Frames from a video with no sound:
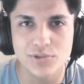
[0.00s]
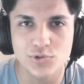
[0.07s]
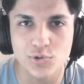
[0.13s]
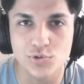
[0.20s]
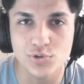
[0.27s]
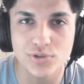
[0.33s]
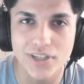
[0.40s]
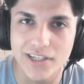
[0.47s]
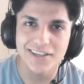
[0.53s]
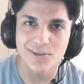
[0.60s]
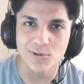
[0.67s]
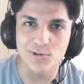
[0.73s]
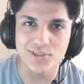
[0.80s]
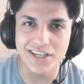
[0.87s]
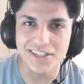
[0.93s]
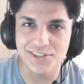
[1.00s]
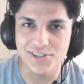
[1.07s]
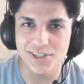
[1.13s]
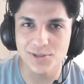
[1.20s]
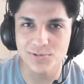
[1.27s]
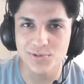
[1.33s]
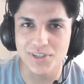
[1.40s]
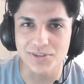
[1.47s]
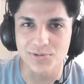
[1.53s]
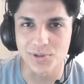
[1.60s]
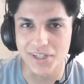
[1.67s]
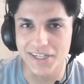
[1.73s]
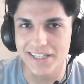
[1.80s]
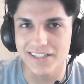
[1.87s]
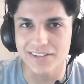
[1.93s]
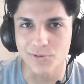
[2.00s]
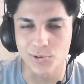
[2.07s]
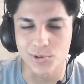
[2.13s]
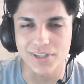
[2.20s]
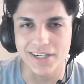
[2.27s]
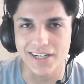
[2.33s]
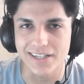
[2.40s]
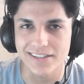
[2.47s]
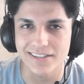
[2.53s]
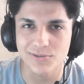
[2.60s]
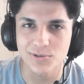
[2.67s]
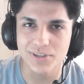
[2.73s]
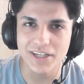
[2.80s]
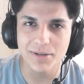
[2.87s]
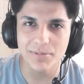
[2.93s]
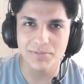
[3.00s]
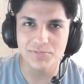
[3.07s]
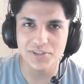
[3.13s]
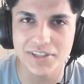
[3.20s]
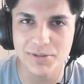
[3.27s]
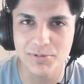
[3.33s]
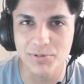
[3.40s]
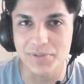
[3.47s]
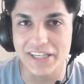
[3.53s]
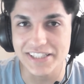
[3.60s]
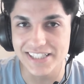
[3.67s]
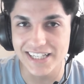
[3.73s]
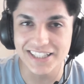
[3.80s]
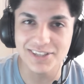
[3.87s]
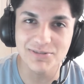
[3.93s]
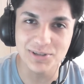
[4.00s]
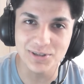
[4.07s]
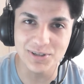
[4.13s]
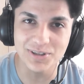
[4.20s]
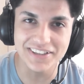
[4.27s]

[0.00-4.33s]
Çocuklara özel içerik üretiyorlar onlar artık. Onlara ben bir şey demem. Geçenki videoda